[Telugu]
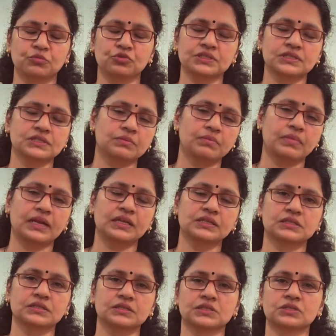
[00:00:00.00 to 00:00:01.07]
ఎమోషన్స్ని
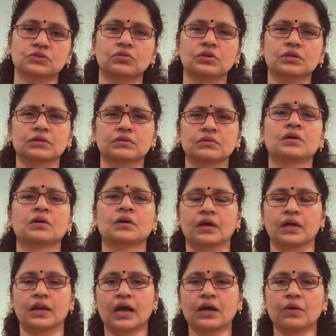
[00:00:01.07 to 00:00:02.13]
బ్యాలెన్స్ చేసుకోవడం
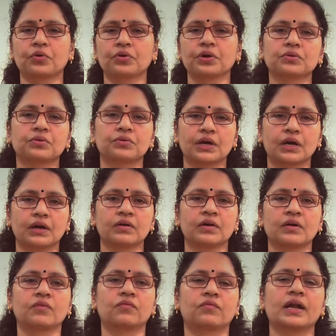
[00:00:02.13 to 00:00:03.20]
రాకపోవడం కూడా
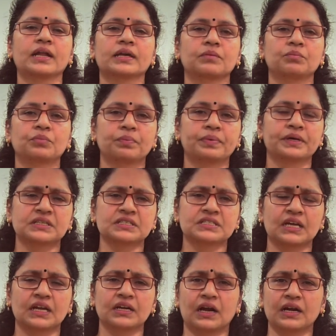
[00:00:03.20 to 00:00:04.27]
వాళ్ళకి ఇప్పుడు
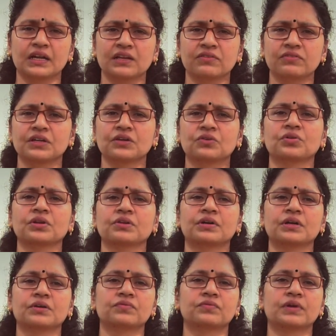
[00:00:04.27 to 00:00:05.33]
పేరెంట్స్ అడిగినవన్నీ
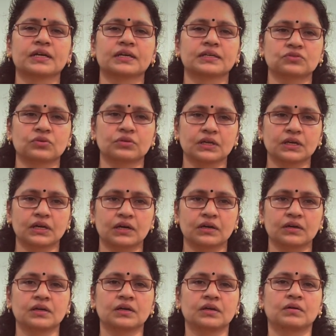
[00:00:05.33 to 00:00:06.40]
కొనివ్వడం వాళ్ళకి సొంతగా
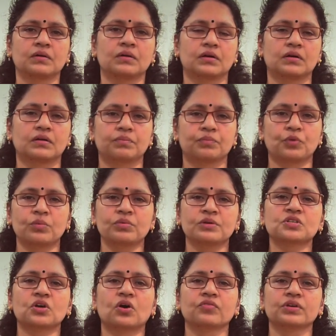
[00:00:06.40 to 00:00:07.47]

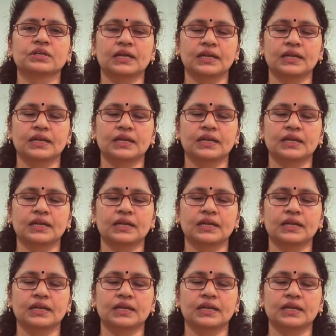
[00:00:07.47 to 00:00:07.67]
ప్రాబ్లమ్ సాల్వింగ్